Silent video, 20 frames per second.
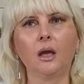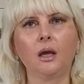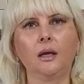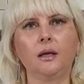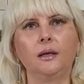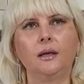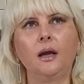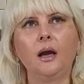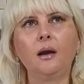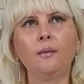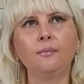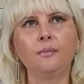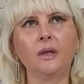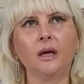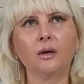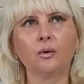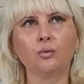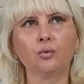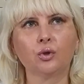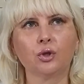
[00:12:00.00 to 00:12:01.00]
я
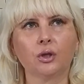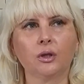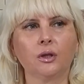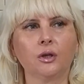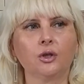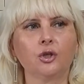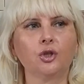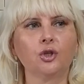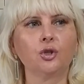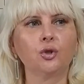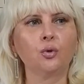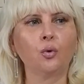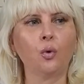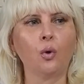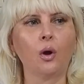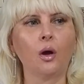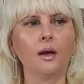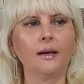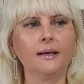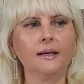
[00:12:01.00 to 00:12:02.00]
обнаружила,
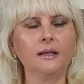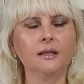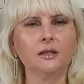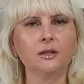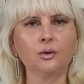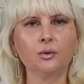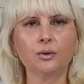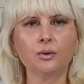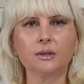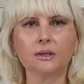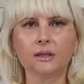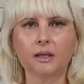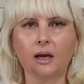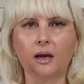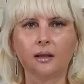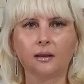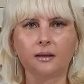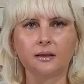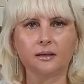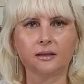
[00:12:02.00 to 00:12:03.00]
что лицо
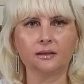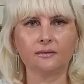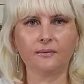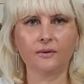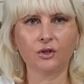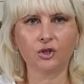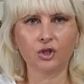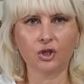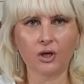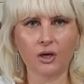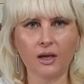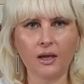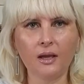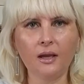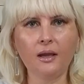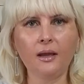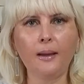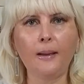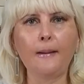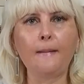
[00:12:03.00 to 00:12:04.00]
стало
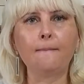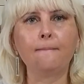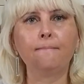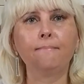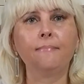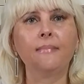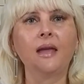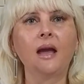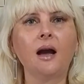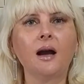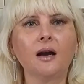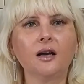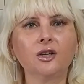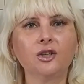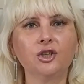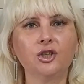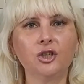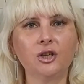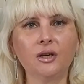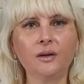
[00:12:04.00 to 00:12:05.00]
свежее,
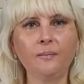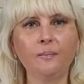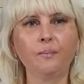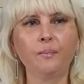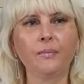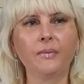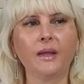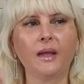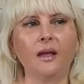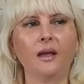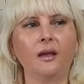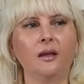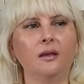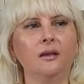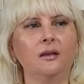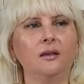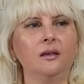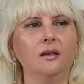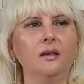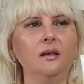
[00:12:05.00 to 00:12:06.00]
мягче
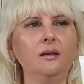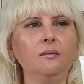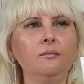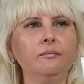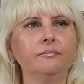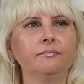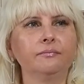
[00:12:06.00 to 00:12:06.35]
и